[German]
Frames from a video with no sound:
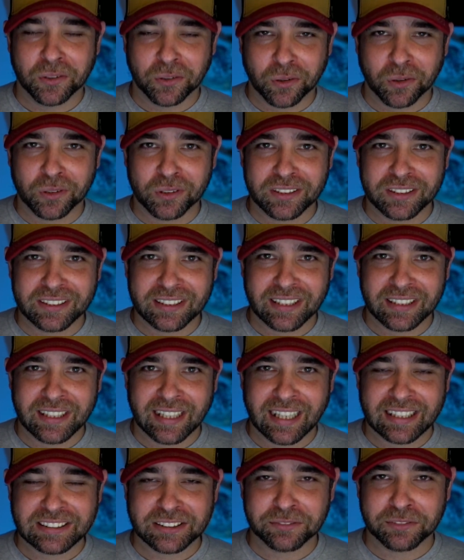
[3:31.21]
und
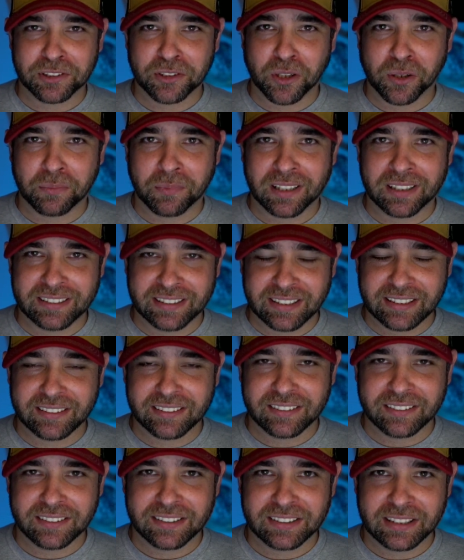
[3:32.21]
herzlich willkommen an
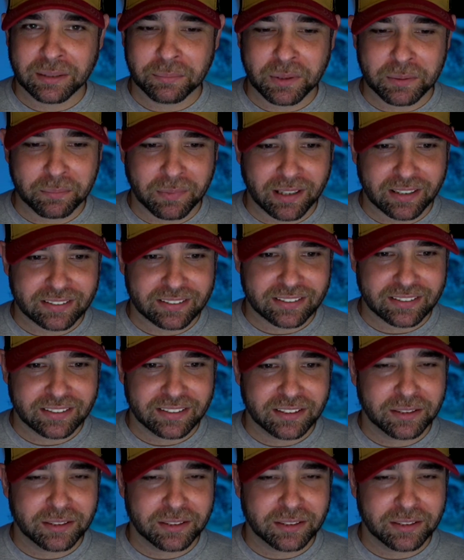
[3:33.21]
jeden, der mitmacht.